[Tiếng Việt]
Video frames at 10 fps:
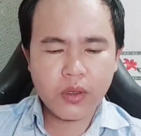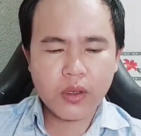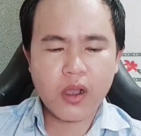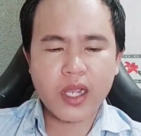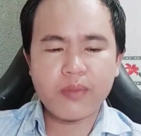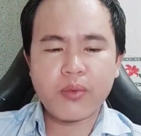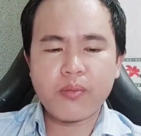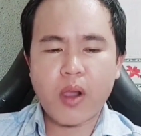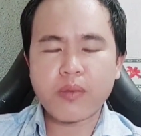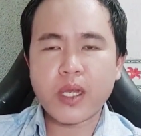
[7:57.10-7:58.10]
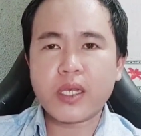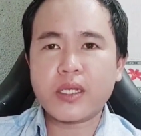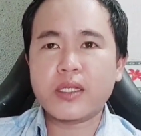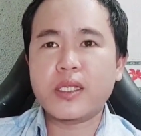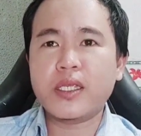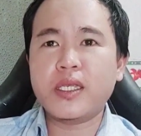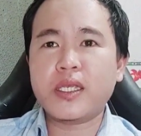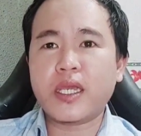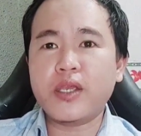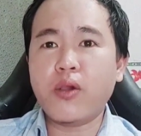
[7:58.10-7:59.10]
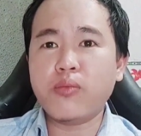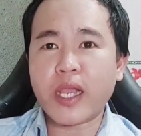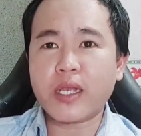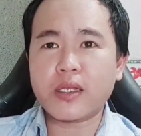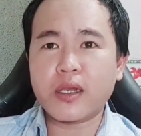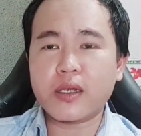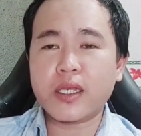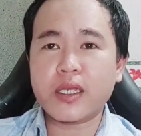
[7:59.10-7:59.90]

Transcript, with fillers: còn ngày mùng 1 á thì kỵ hôn nhân cực kỳ